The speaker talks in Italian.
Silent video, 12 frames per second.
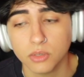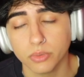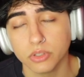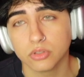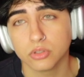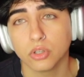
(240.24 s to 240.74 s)
a
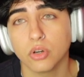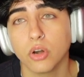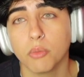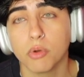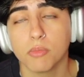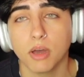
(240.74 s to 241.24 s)
questo non
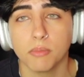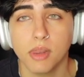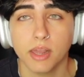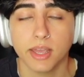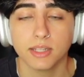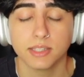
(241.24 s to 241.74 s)
è
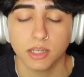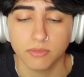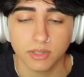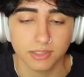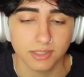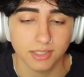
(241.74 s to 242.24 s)
probabile che il
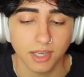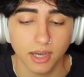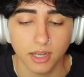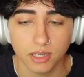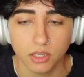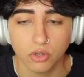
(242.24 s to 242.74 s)
server
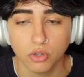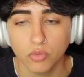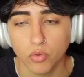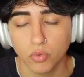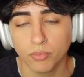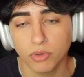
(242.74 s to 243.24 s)
sia ricco, io
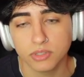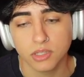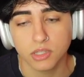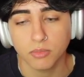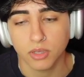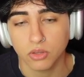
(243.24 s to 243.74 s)
vado un po' a
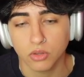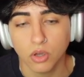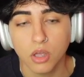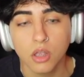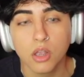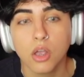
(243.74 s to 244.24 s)

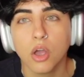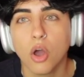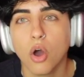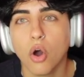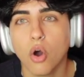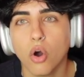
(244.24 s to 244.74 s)
sentimento
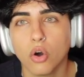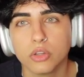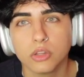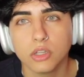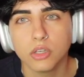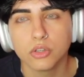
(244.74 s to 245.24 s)

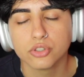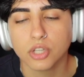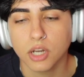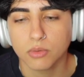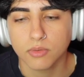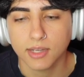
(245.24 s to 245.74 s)
Oddio,
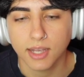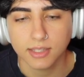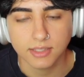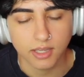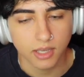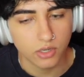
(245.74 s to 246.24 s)
c'è la nuova
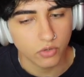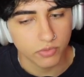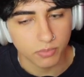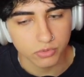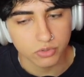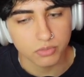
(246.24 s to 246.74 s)
casa che non
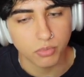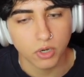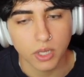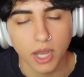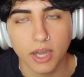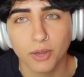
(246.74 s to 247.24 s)
mi posso
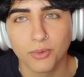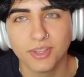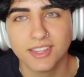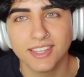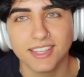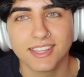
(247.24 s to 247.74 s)
spoilerare,
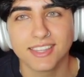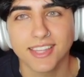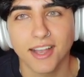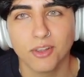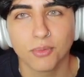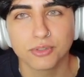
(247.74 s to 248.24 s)
quindi
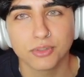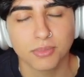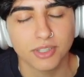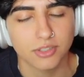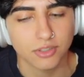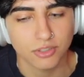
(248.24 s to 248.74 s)
taglio questo
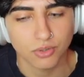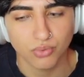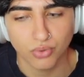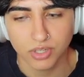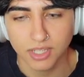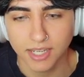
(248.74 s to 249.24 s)
pezzo ed esco
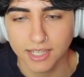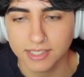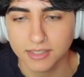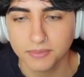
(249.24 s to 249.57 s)
fuori di casa.